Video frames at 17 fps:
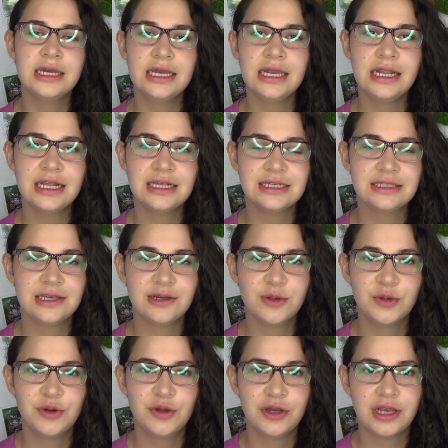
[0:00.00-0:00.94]
Y les
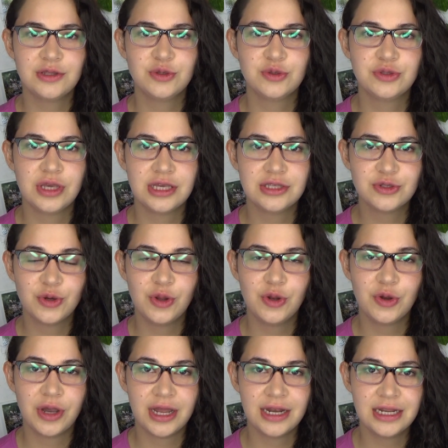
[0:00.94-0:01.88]
aseguro que si ustedes
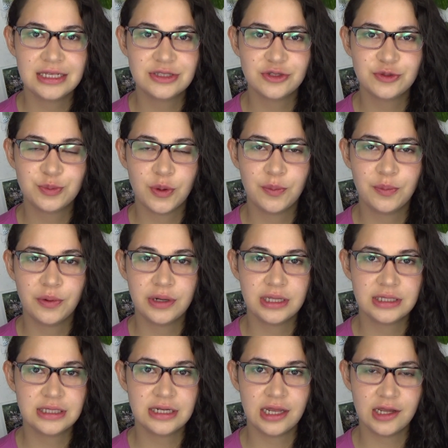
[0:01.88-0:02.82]
colocan estos
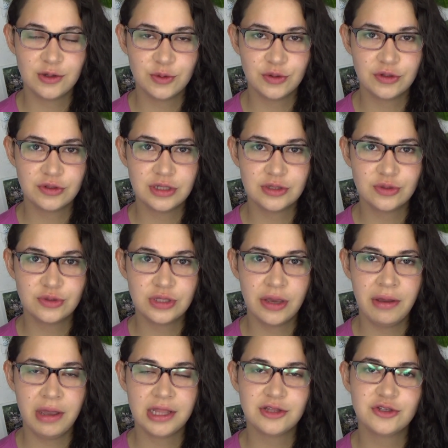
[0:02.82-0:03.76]
pompones en algunos de sus
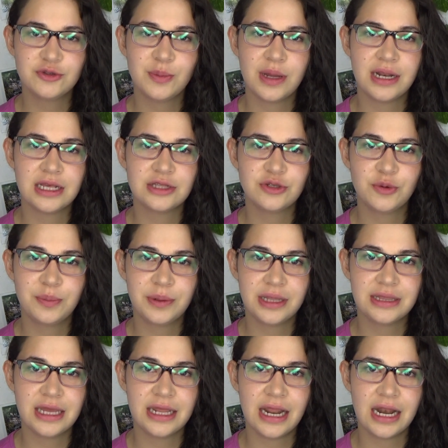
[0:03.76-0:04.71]
eventos van a
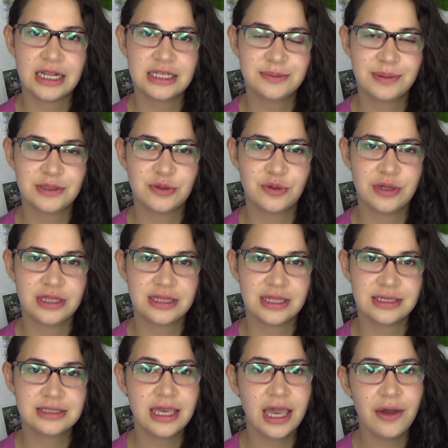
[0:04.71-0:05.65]
sorprender a las
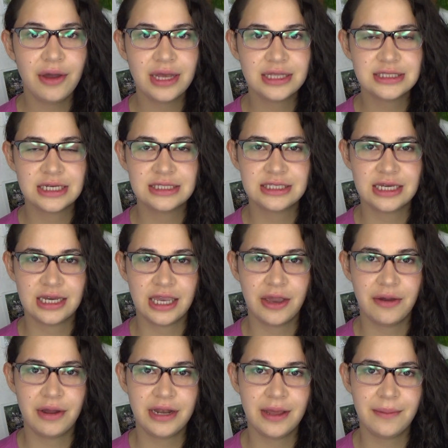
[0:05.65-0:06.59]
personitas que vayan ya
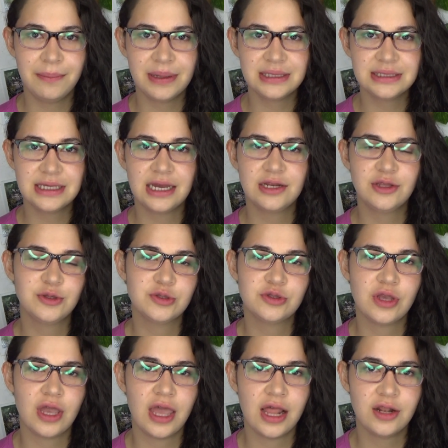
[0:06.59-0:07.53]
que van a pensar que
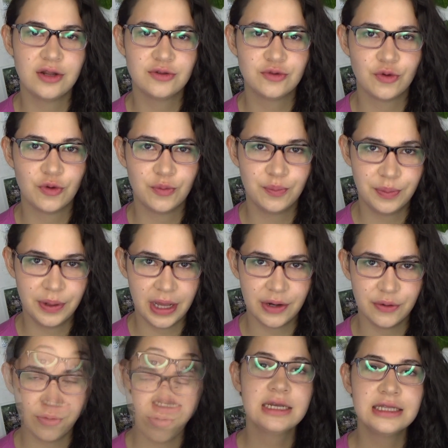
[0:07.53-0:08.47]
ustedes los
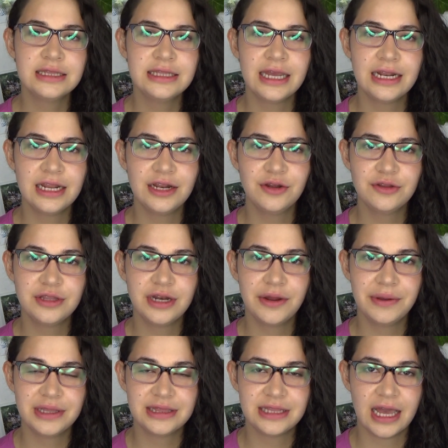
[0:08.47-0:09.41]
compraron tienen
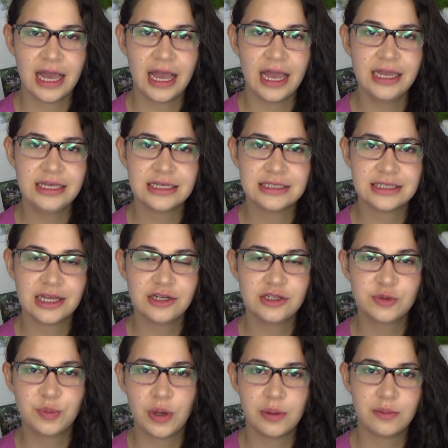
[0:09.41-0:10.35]
otra ventaja y es que
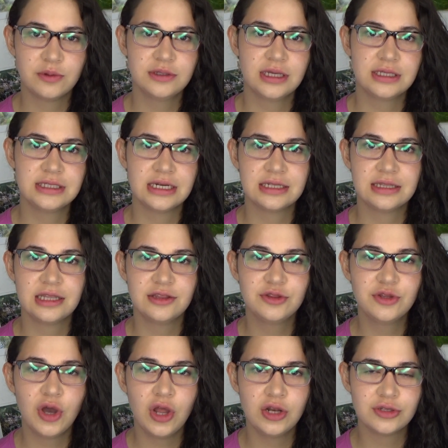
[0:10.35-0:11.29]
los podemos hacer de
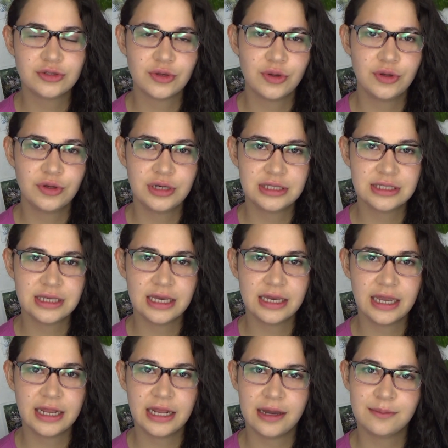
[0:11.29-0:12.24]
todos los colores que
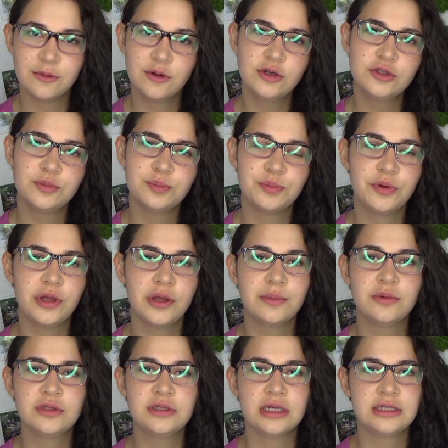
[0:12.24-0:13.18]
queramos,
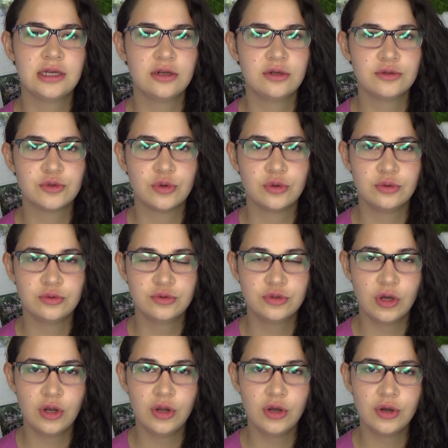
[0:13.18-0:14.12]
podemos hacerlos con un
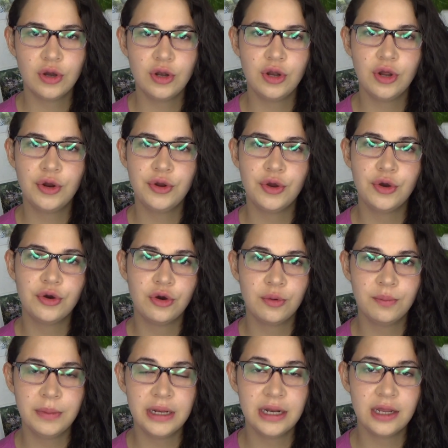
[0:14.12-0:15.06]
solo color o
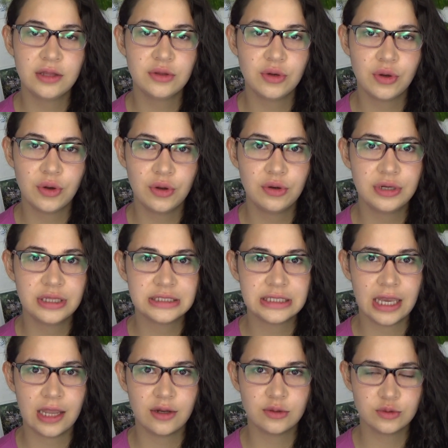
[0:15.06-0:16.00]
combinando colores
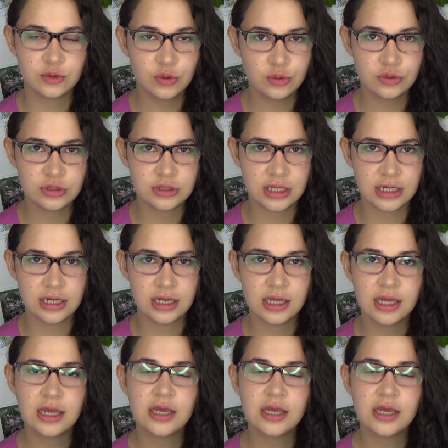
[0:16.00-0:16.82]
que nos gusten.